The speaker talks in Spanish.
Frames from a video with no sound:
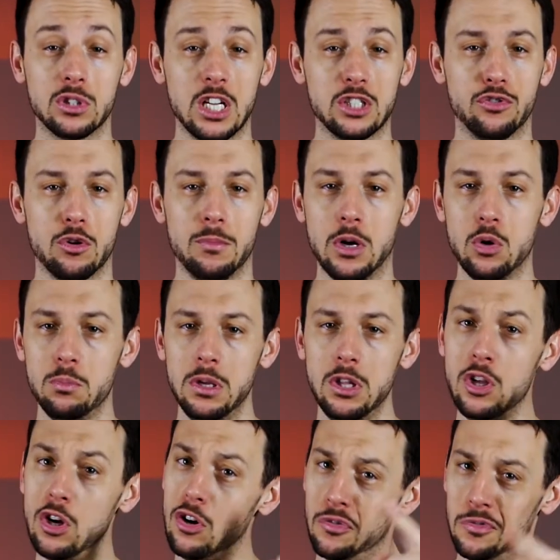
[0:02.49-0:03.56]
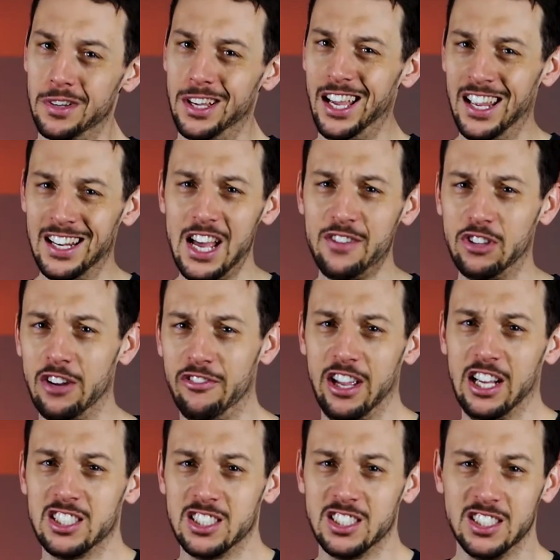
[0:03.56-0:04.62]
transformar un vídeo en After
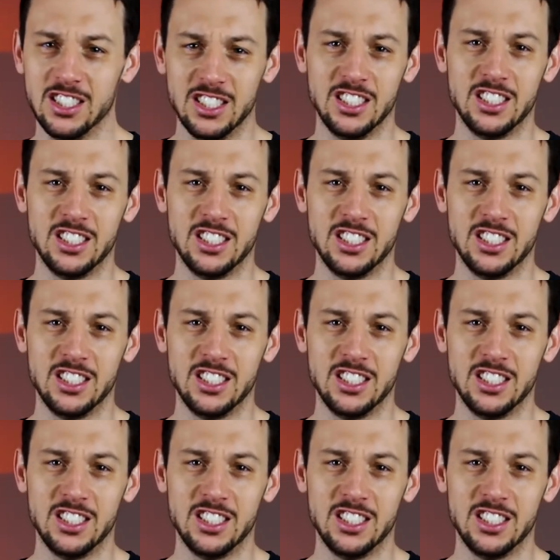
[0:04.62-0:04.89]
Effects.